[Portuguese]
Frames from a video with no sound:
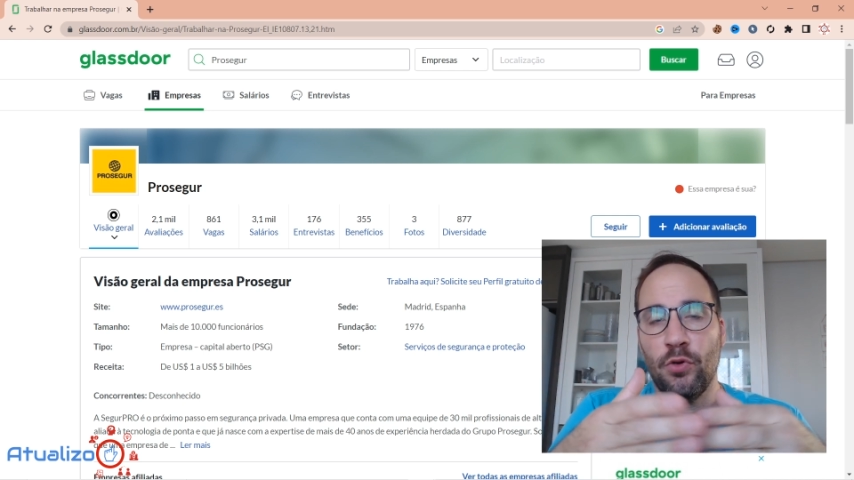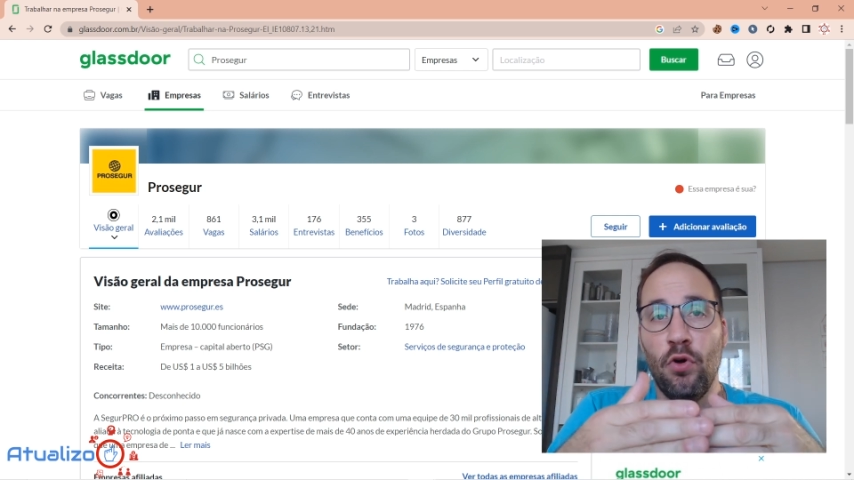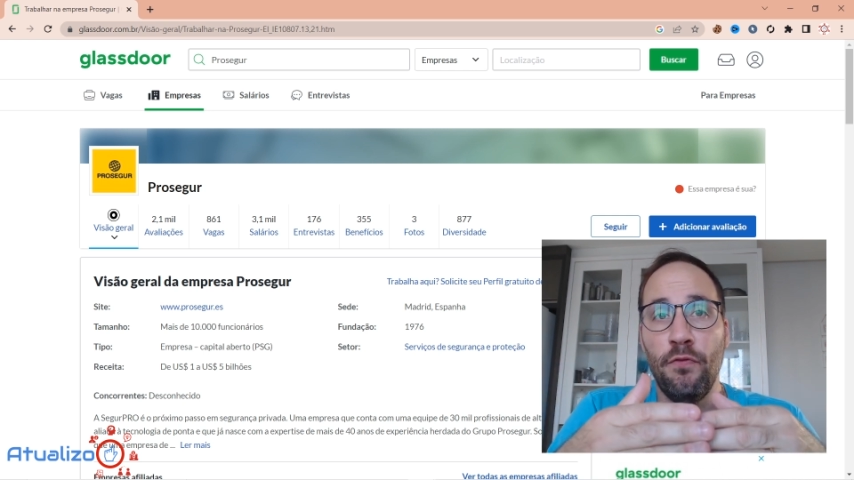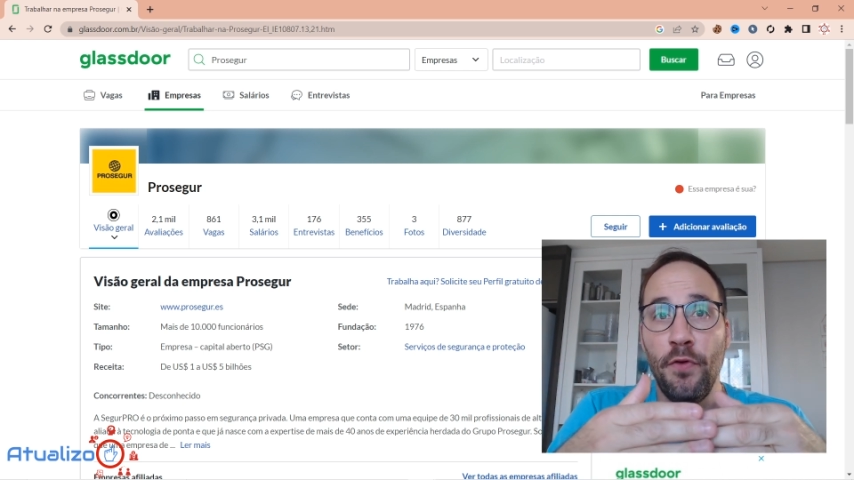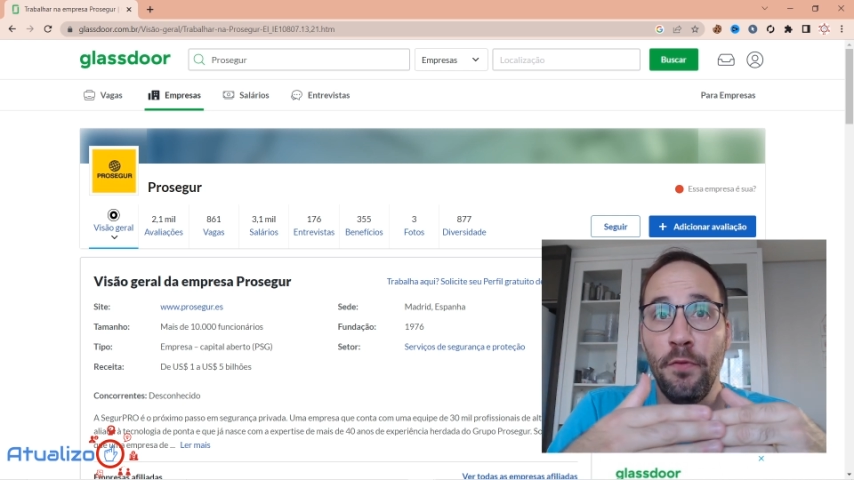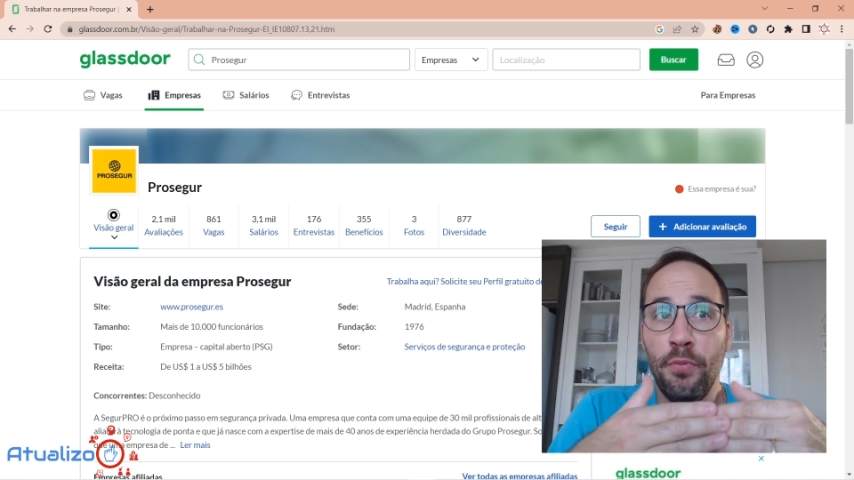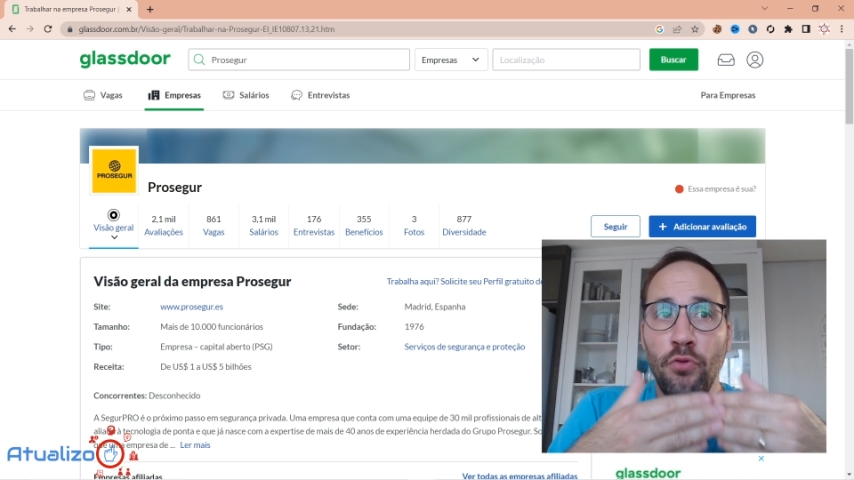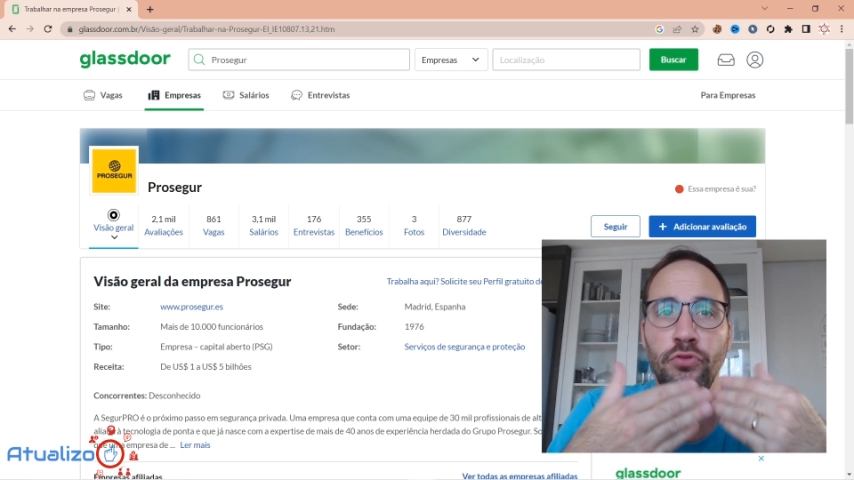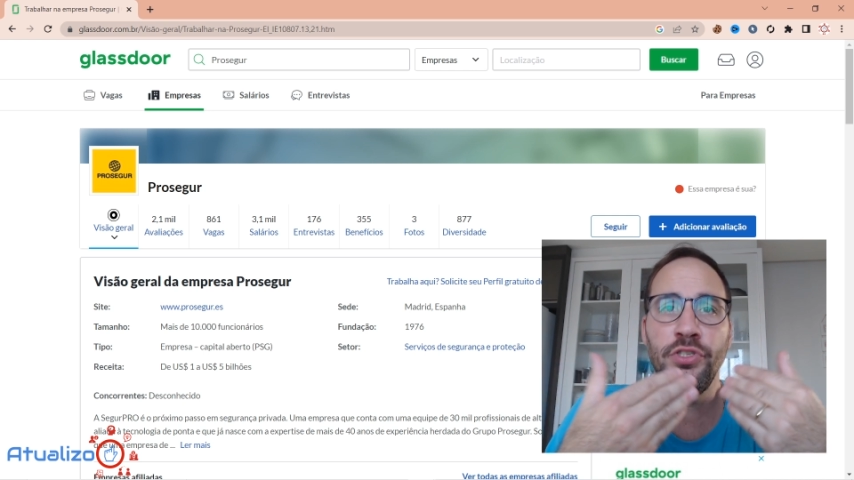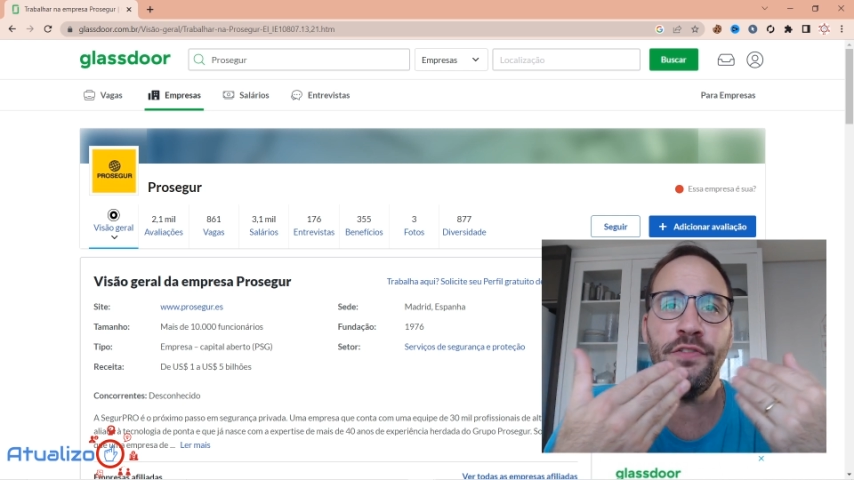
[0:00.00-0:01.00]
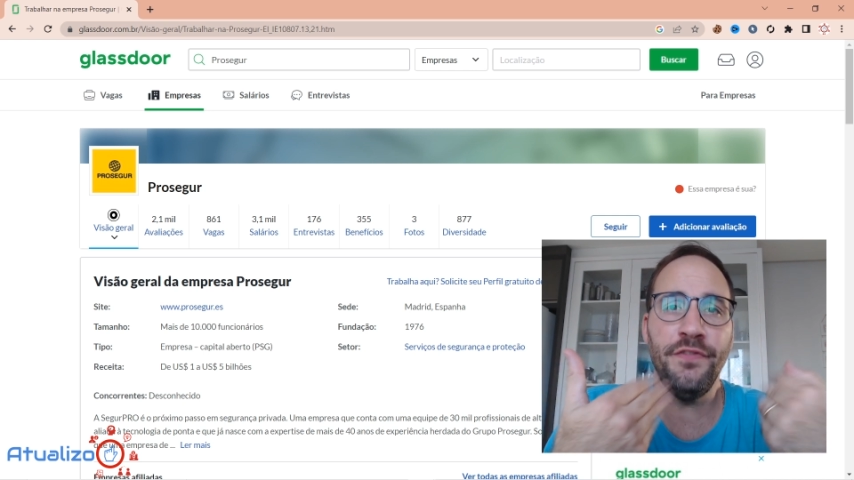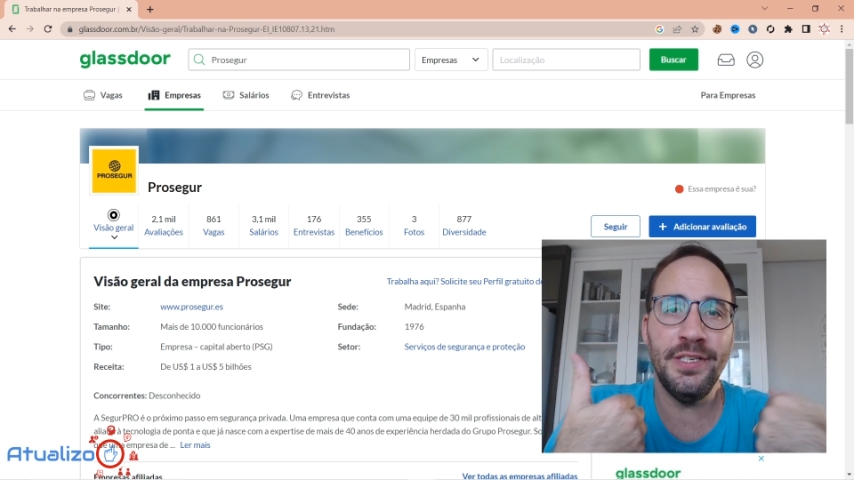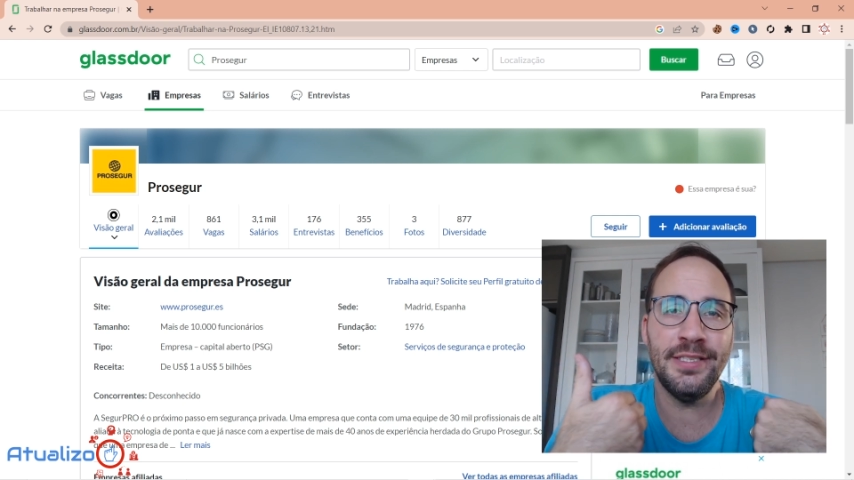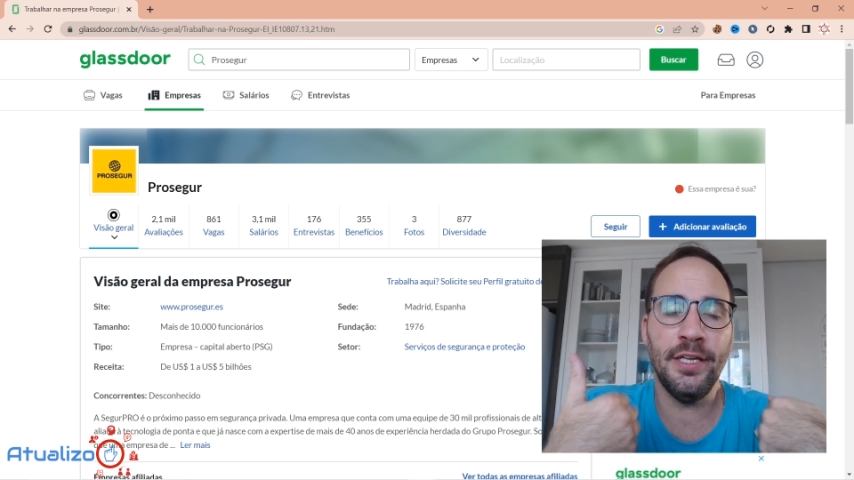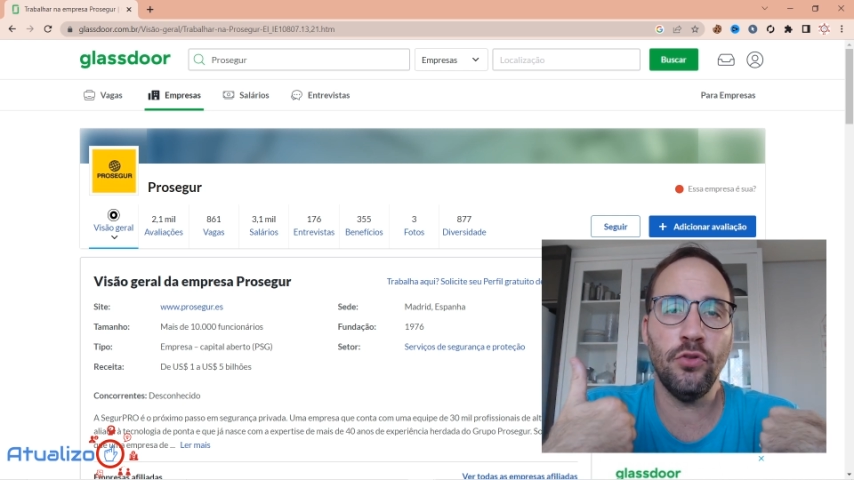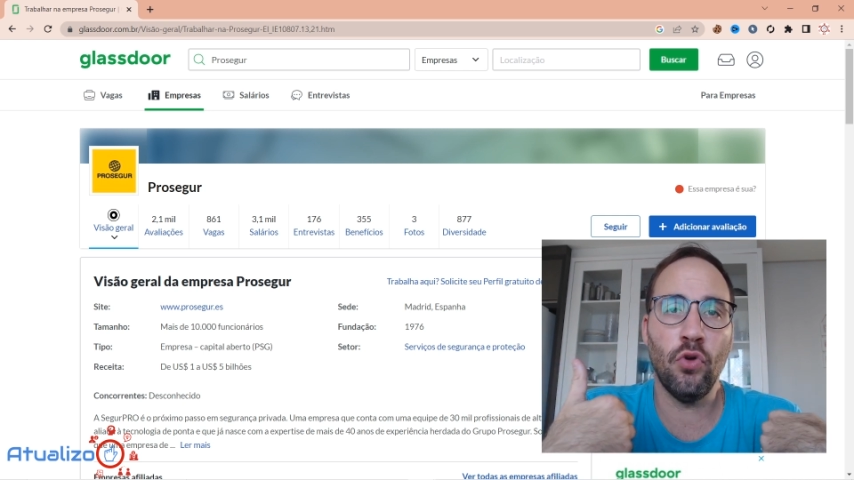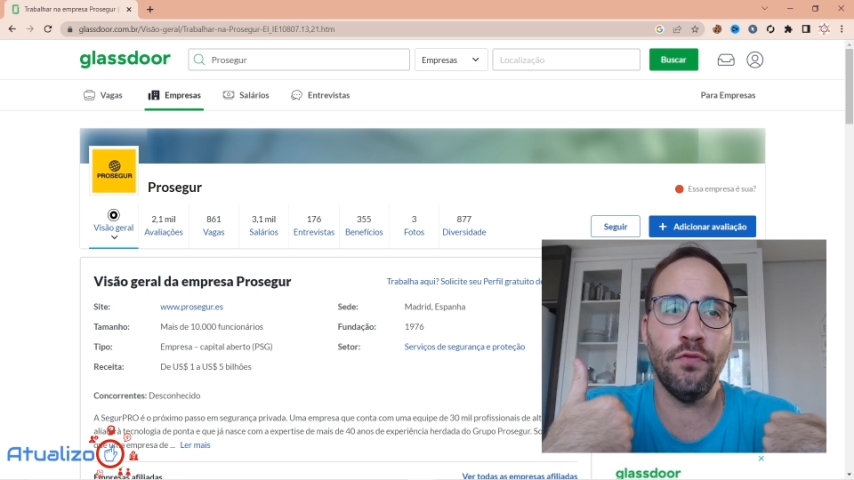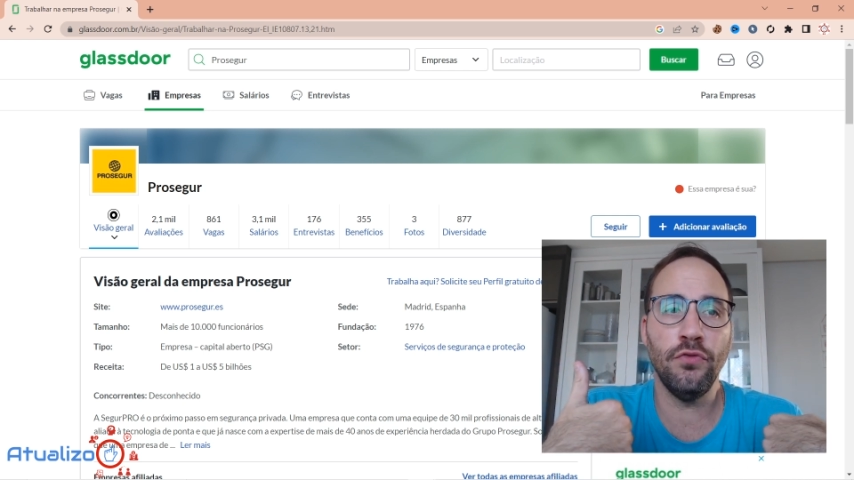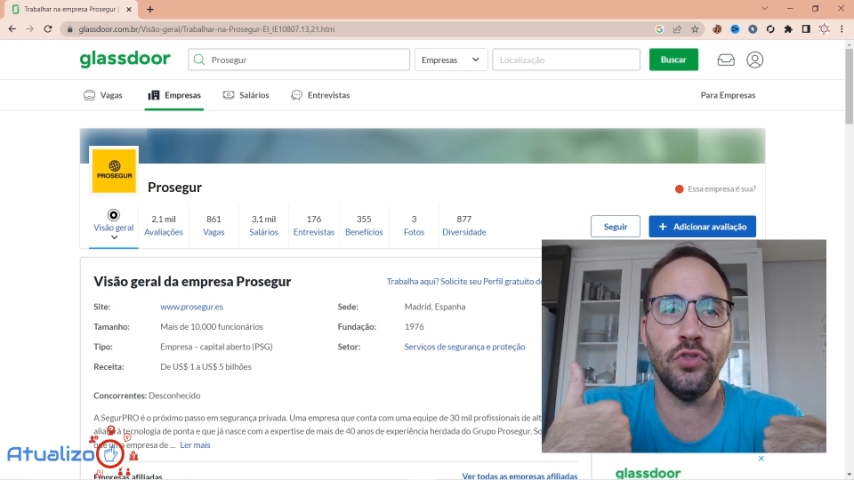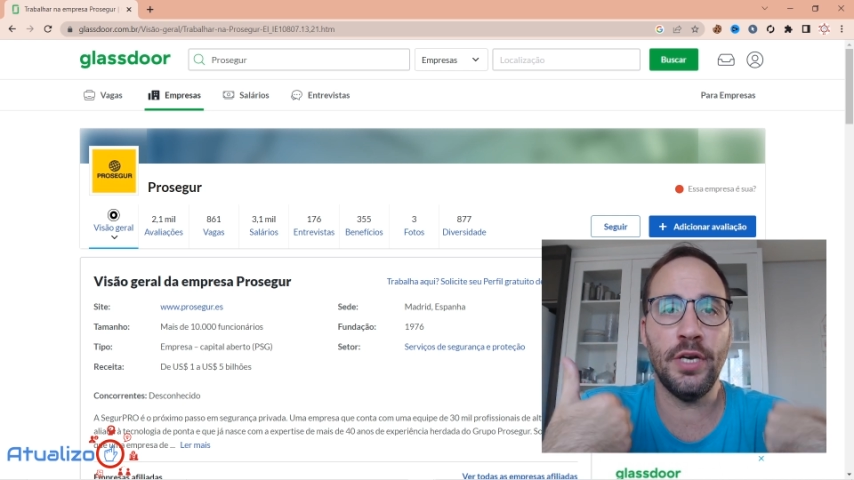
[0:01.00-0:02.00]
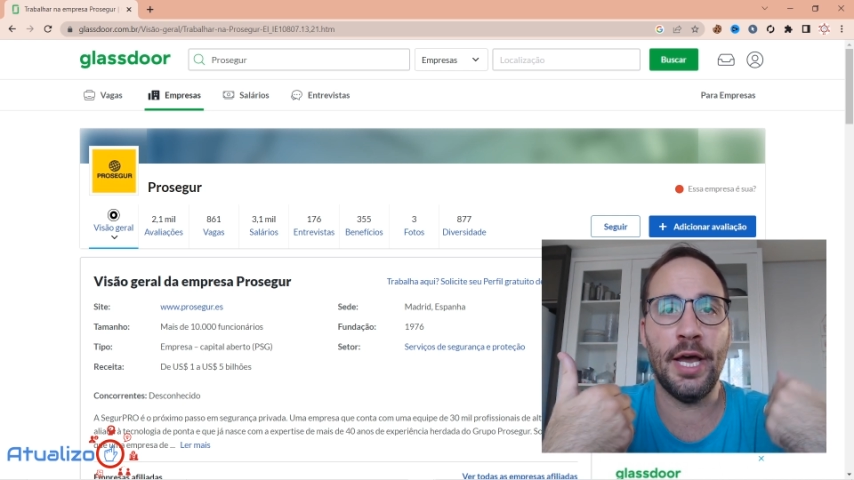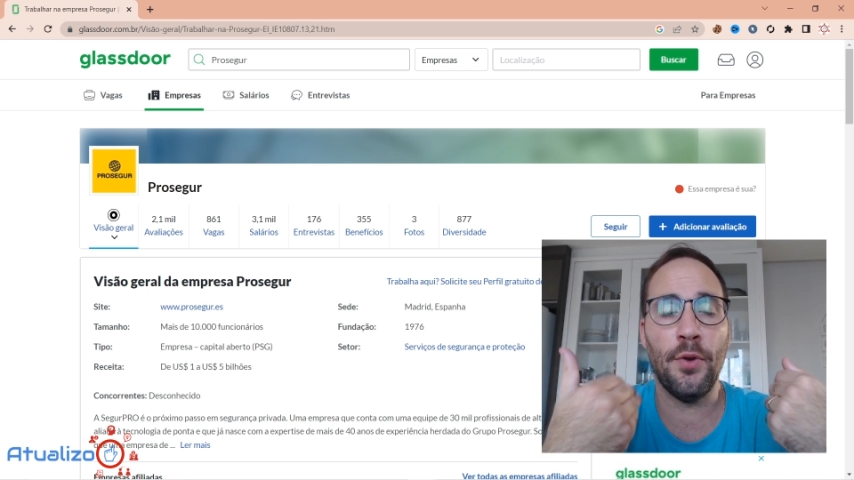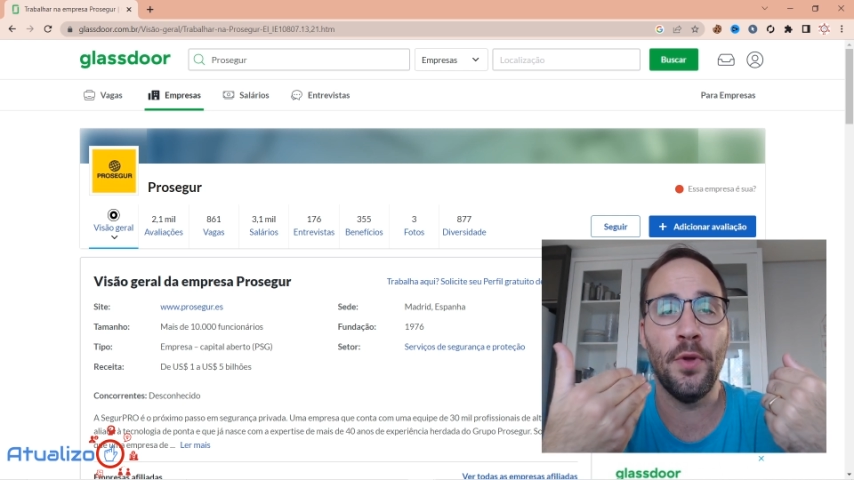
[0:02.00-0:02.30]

Qual foi o ponto de vista do funcionário